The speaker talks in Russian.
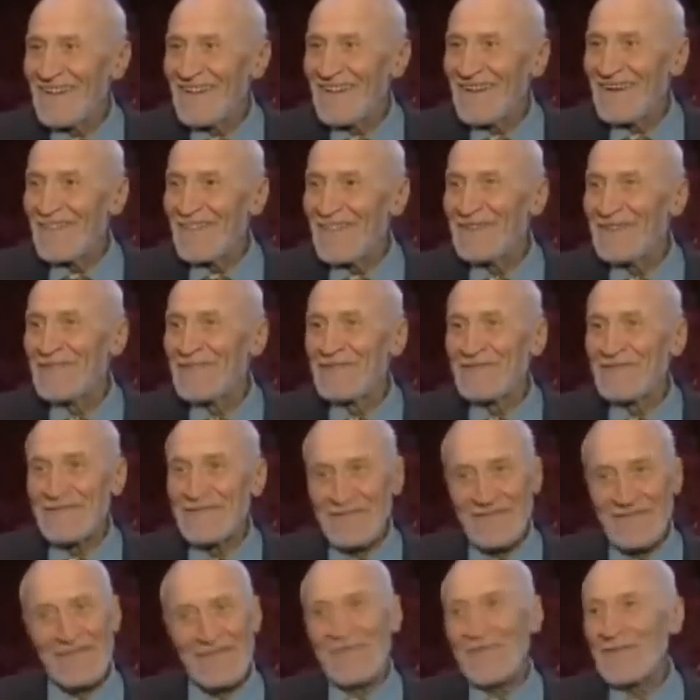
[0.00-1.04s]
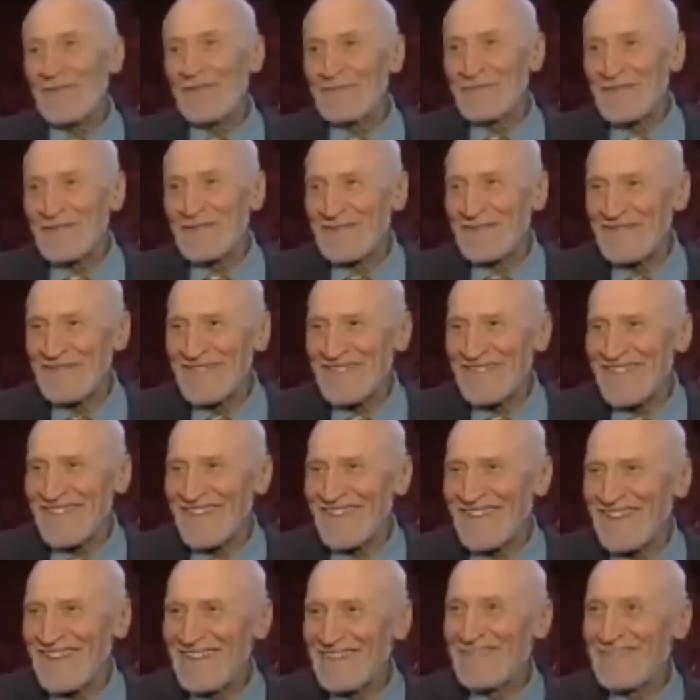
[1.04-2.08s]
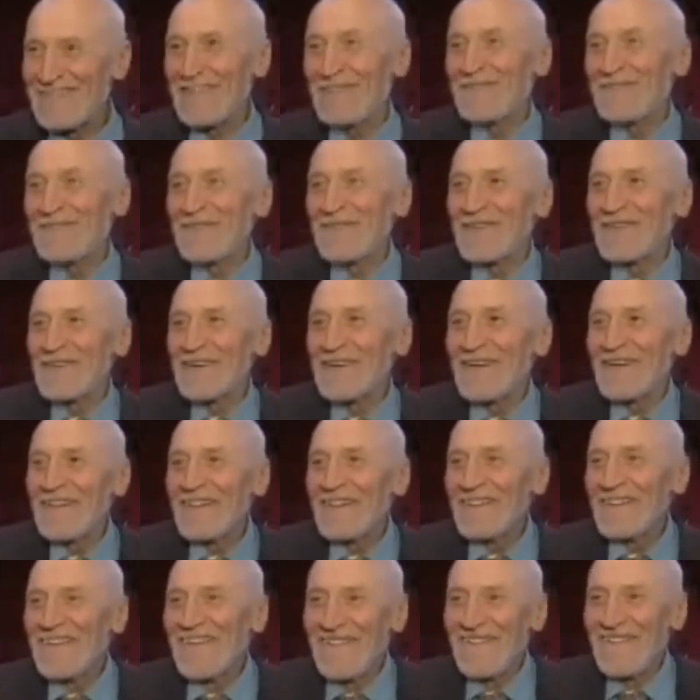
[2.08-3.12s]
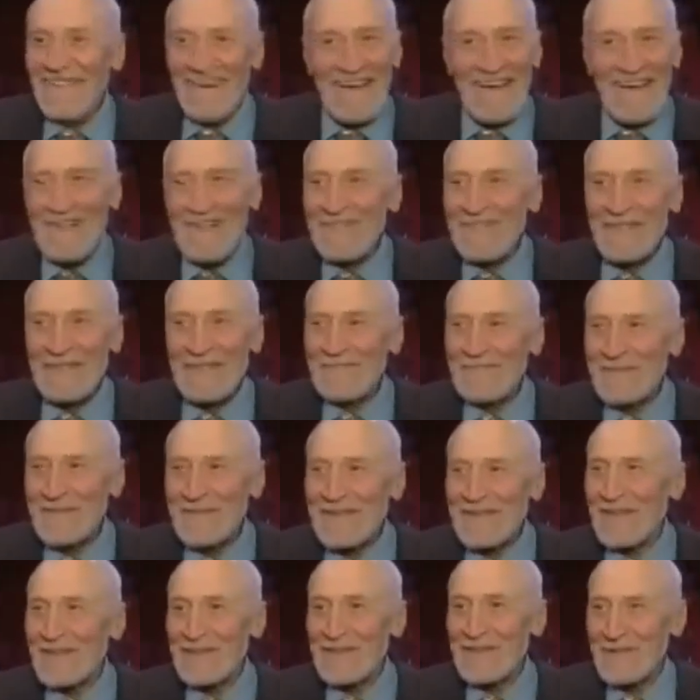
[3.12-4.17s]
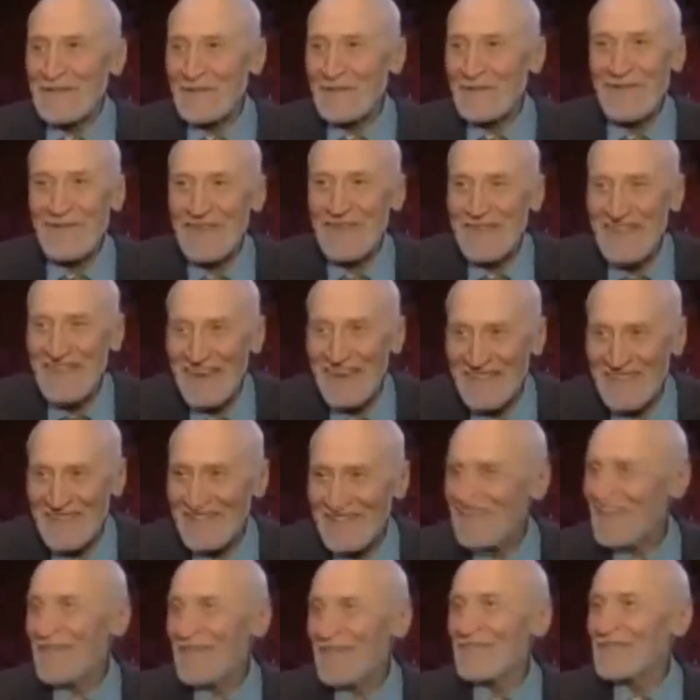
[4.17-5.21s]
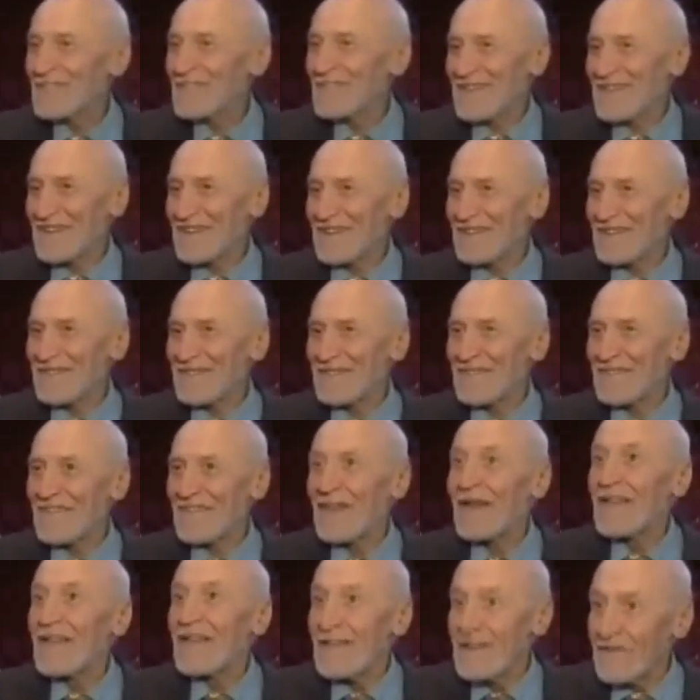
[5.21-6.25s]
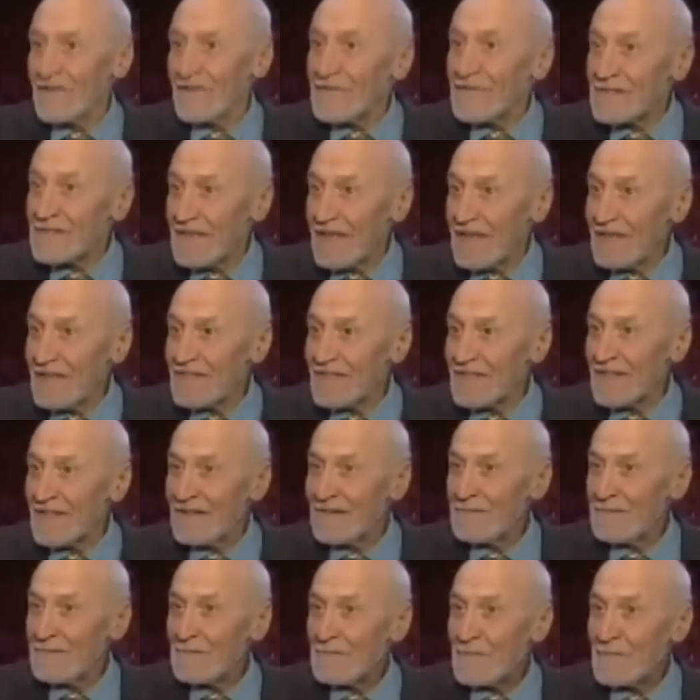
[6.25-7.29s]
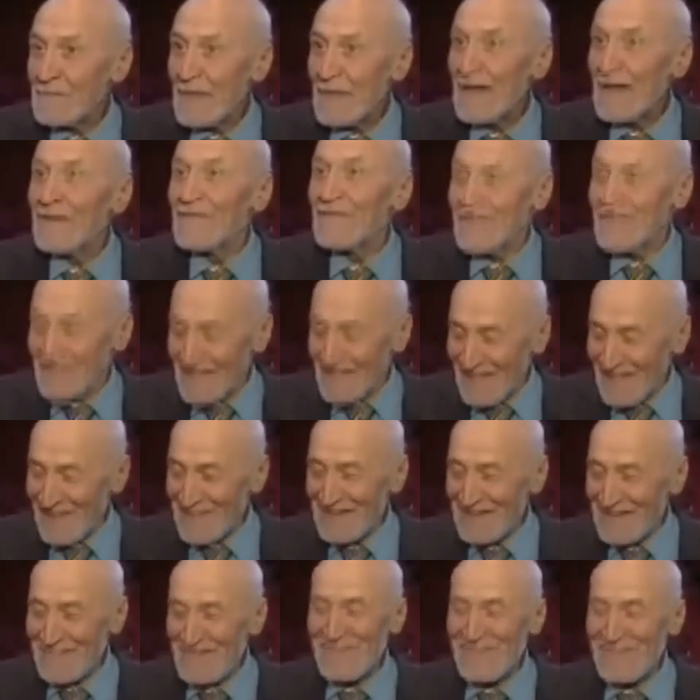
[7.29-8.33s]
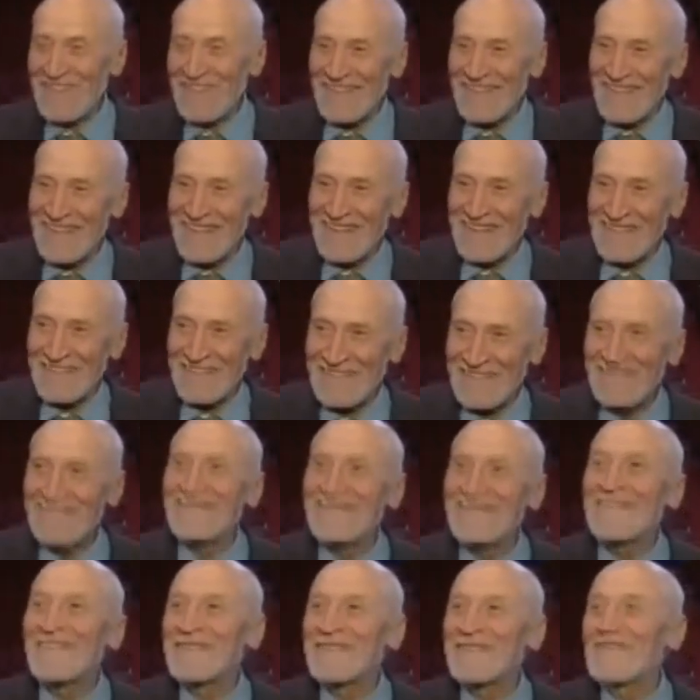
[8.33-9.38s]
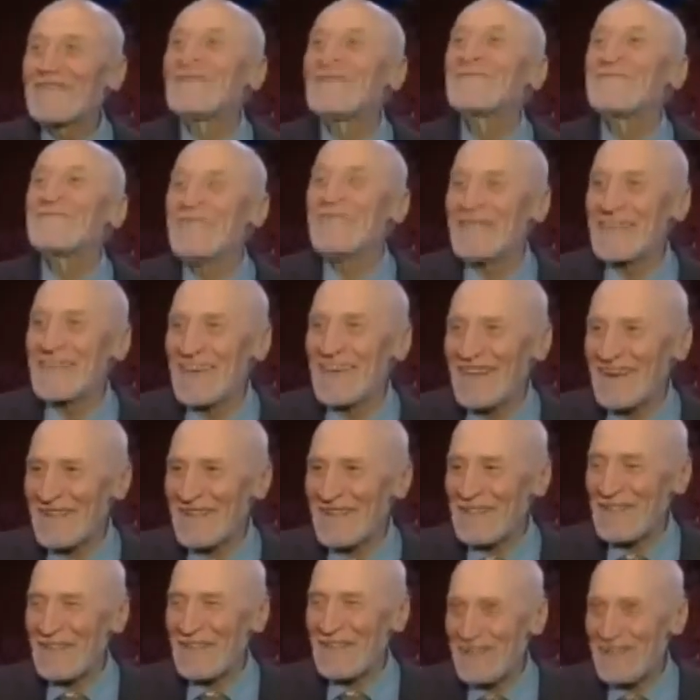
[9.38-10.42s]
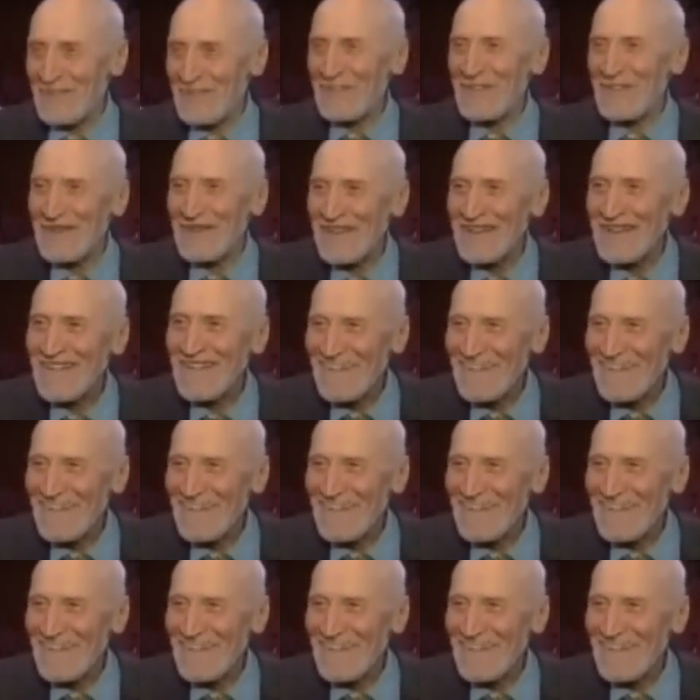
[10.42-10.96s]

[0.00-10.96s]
А, ни в коем случае. Почему? Да, ну это... А вы не представляете, что такое редактор. Я очень хорошо знаю. Или вы знаете? Не знаю. Вы знаете, что такое редактор. Ну так что же мне так хотеть такое,